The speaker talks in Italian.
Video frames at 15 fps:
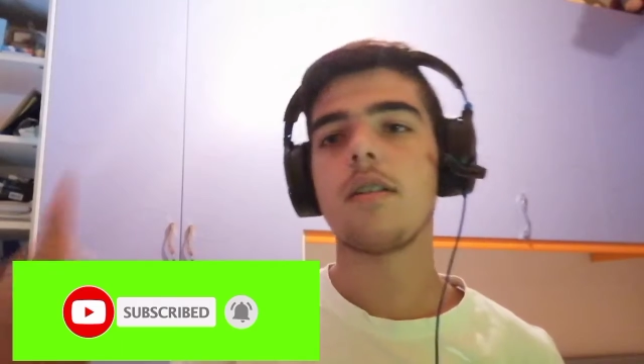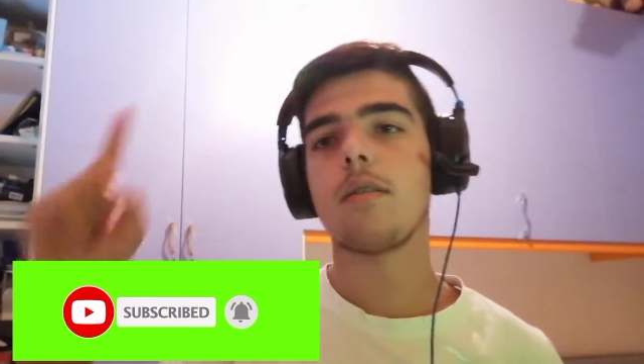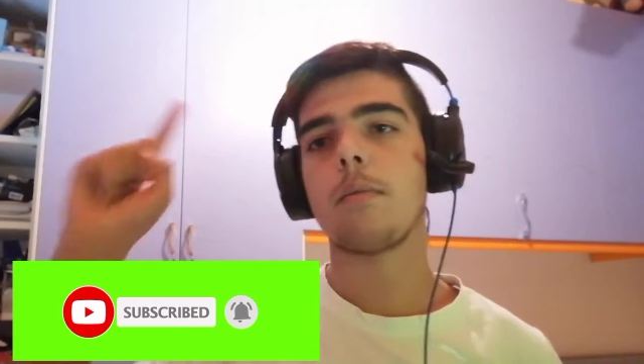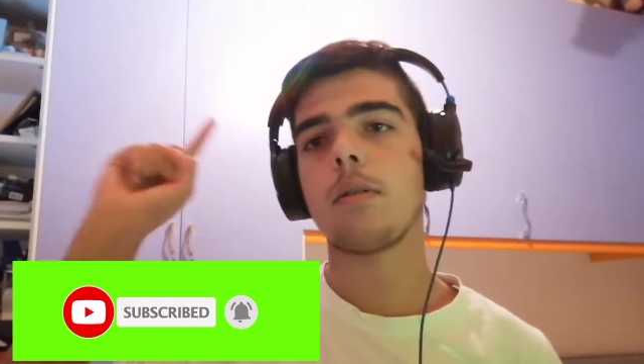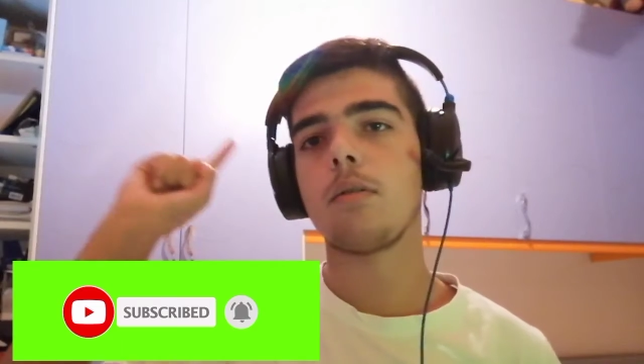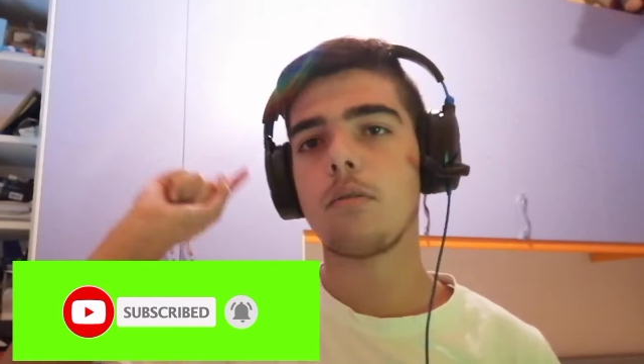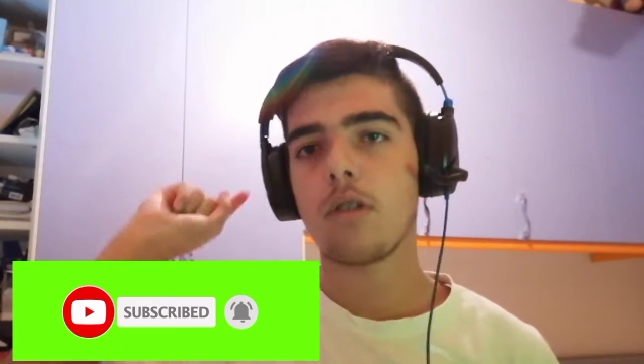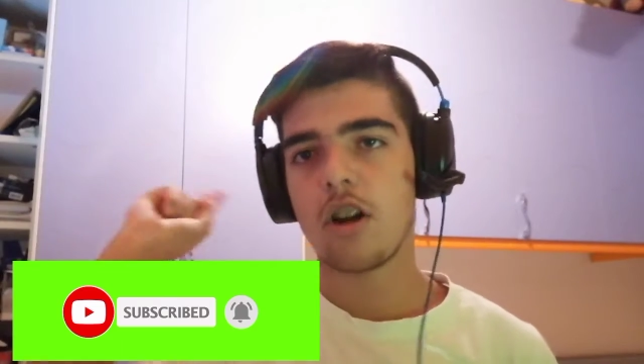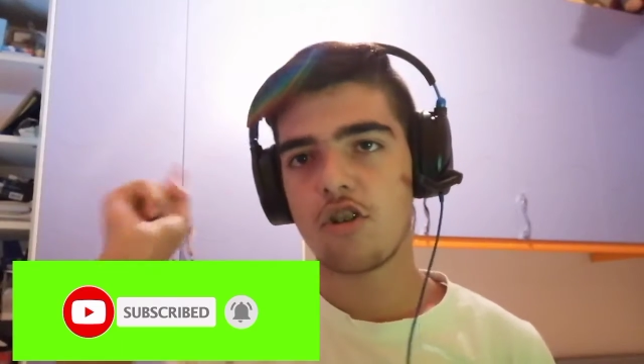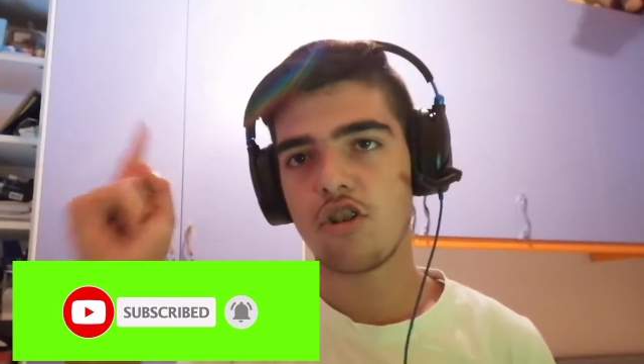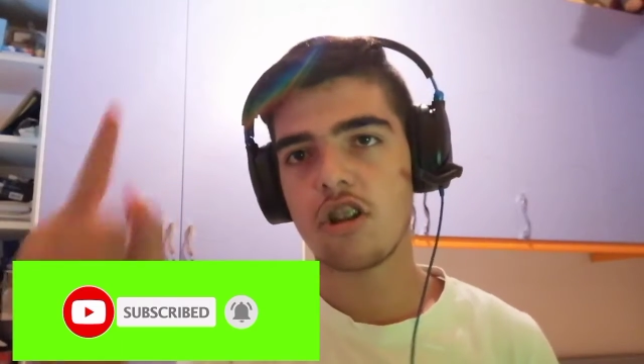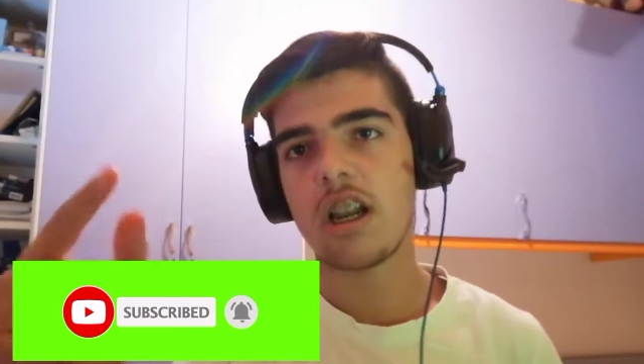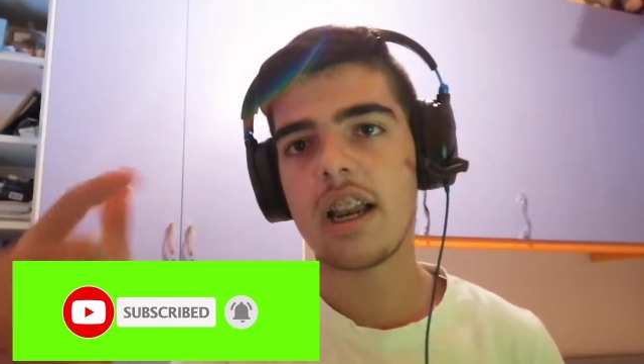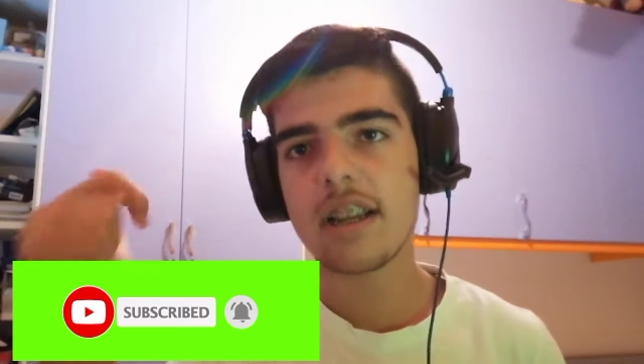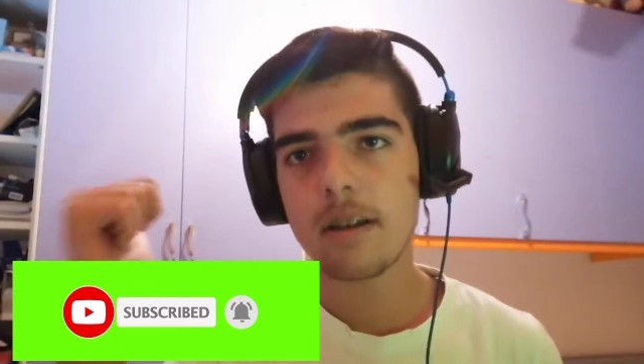e soprattutto
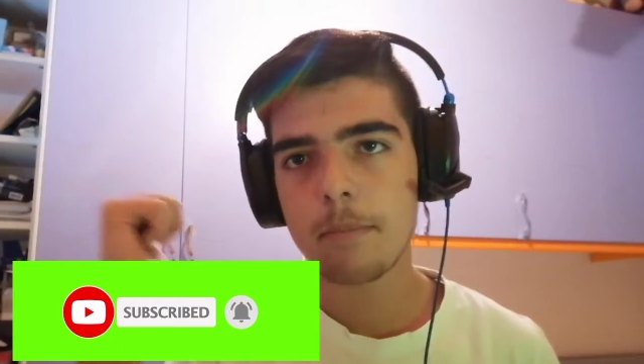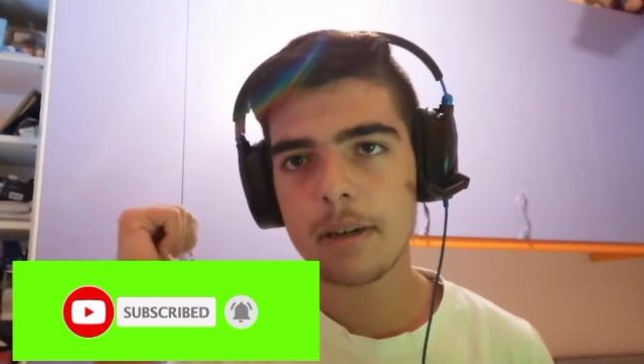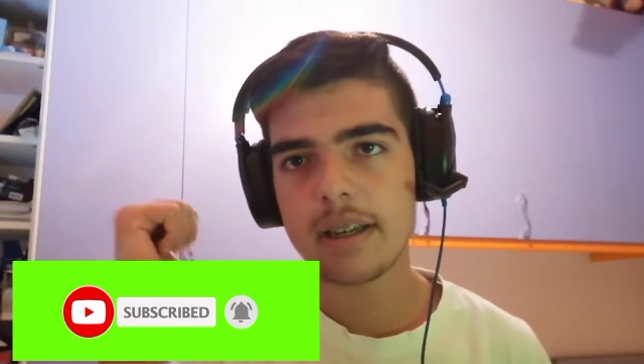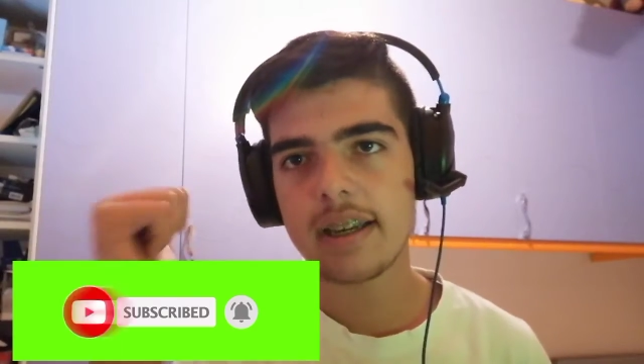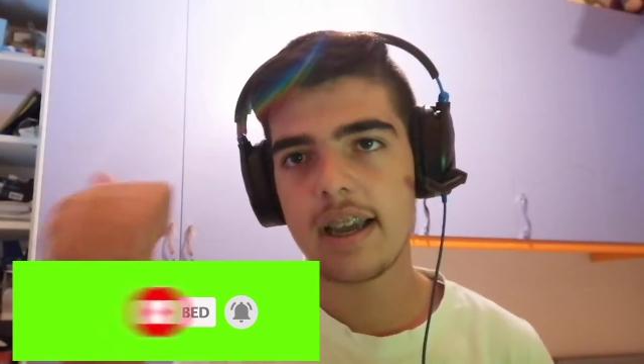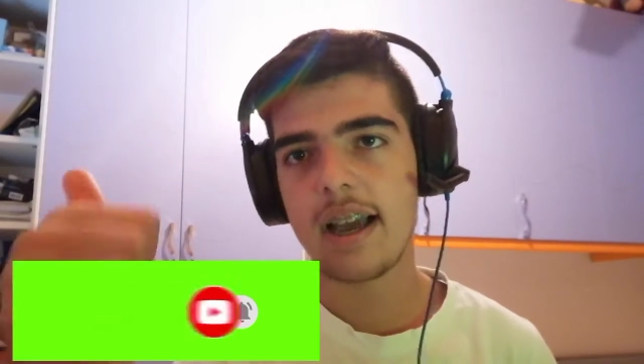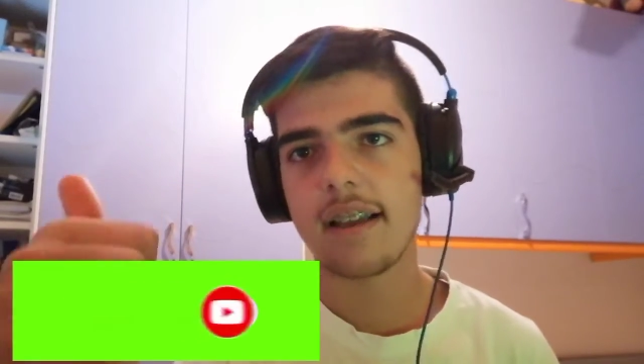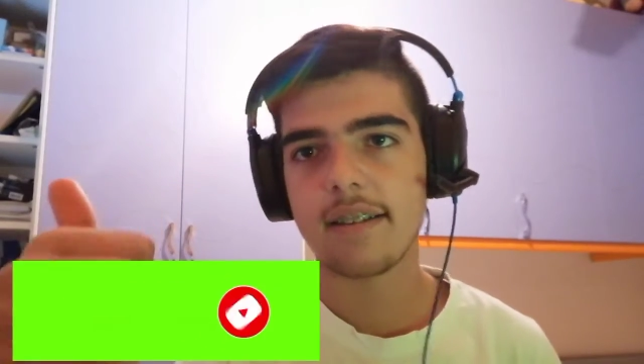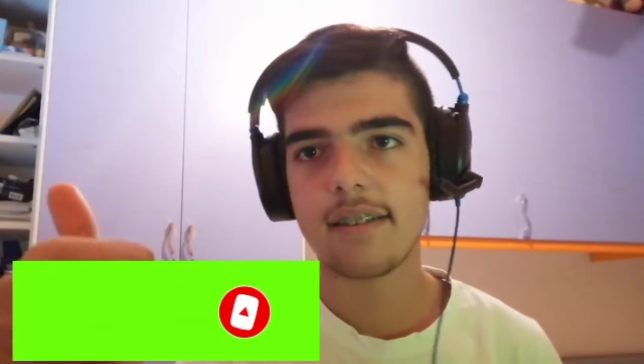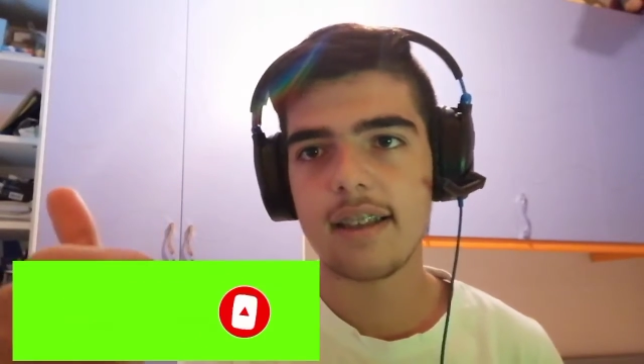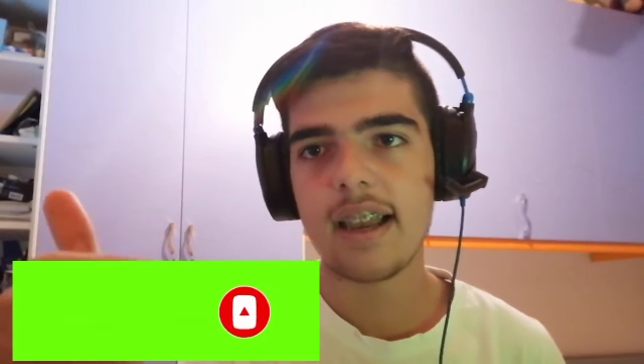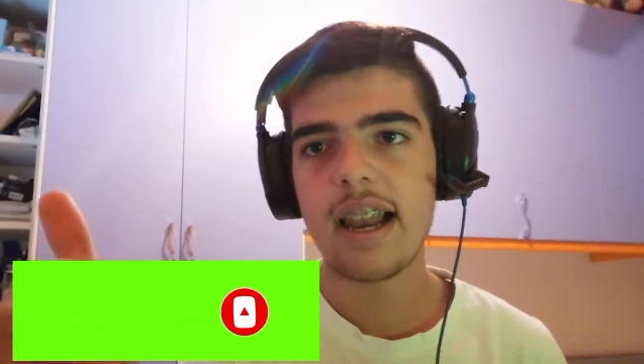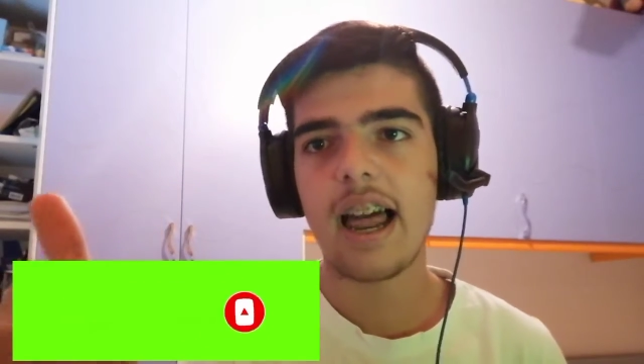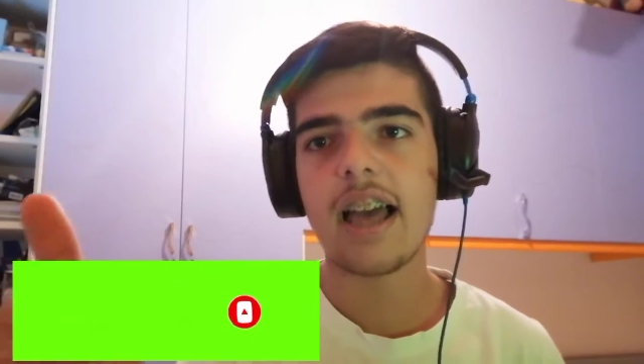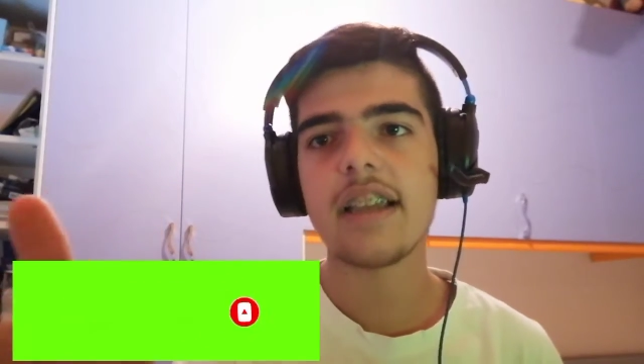lasciate like perché a
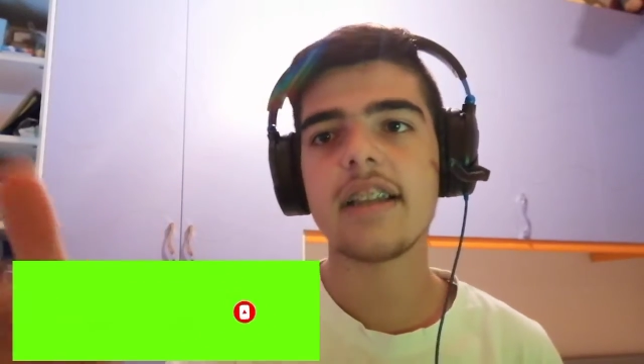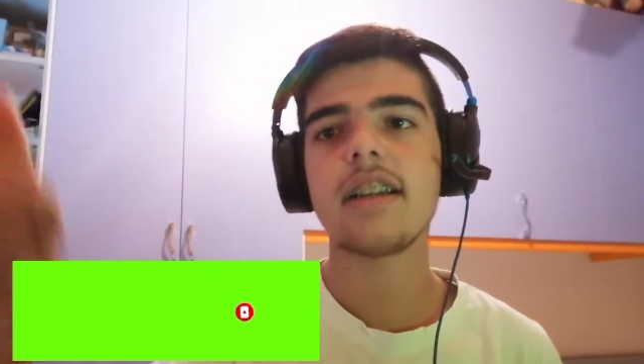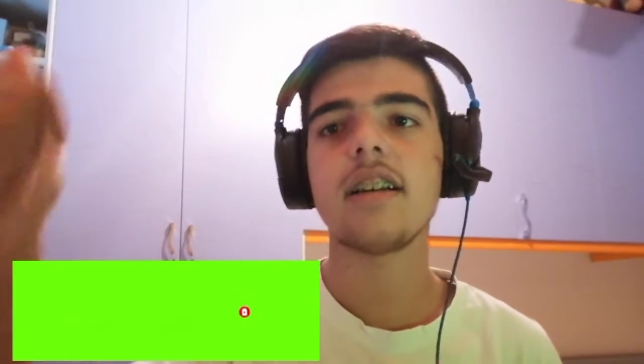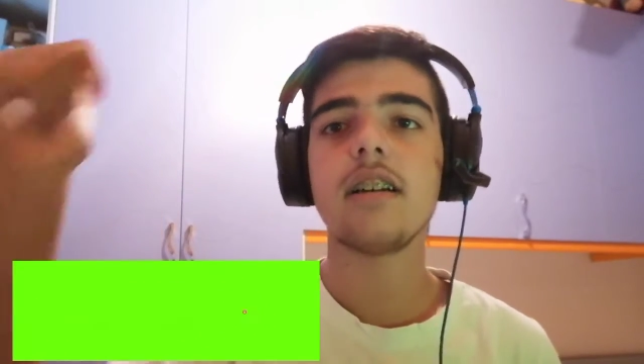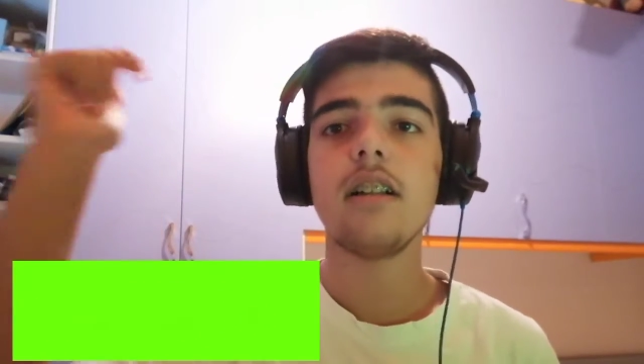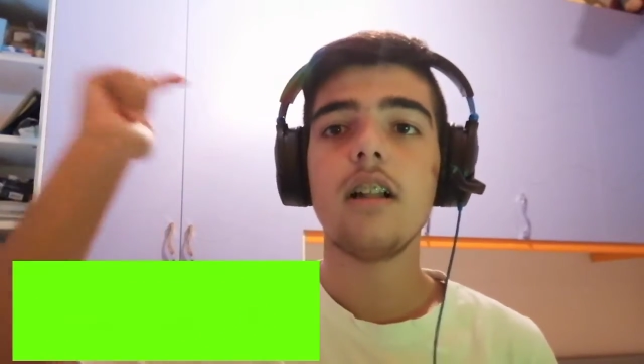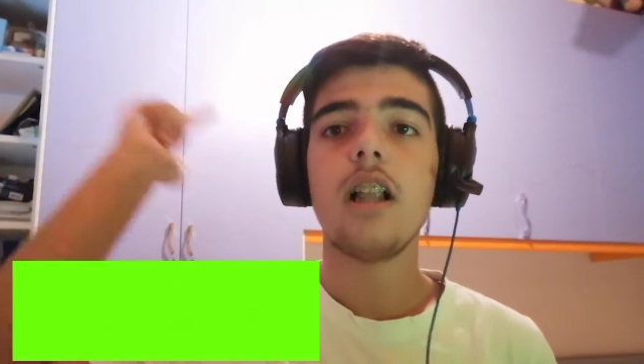6 like